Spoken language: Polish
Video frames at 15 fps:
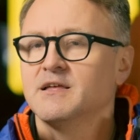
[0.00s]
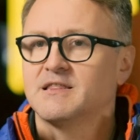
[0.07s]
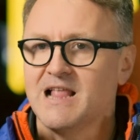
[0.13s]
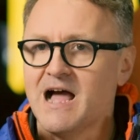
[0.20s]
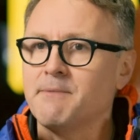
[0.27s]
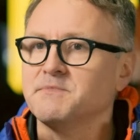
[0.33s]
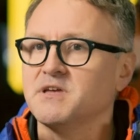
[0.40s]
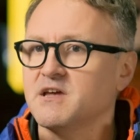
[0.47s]

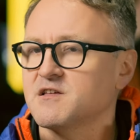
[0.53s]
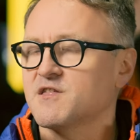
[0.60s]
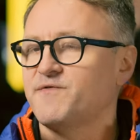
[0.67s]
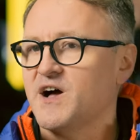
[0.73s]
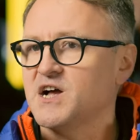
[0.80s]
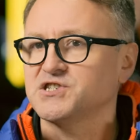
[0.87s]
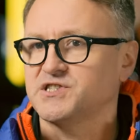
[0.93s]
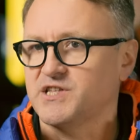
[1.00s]
Dla mnie jest
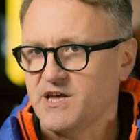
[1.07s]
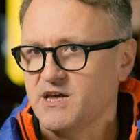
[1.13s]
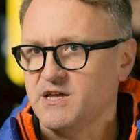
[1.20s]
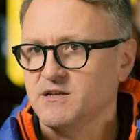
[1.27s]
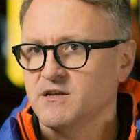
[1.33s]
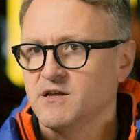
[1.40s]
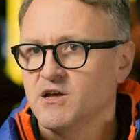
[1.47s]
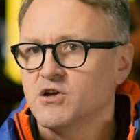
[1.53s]
ważne
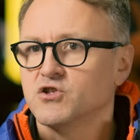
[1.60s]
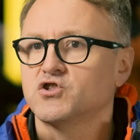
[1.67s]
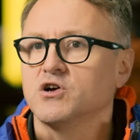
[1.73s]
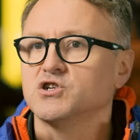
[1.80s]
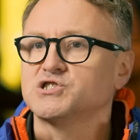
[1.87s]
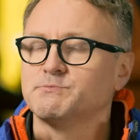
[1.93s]
to,